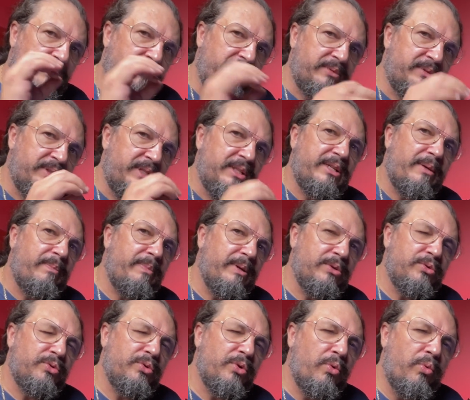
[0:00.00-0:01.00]
você já
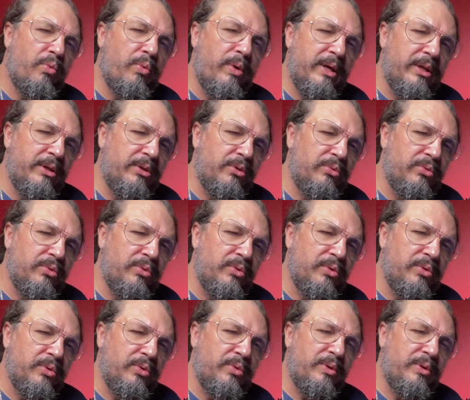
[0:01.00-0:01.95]
pensou quanto,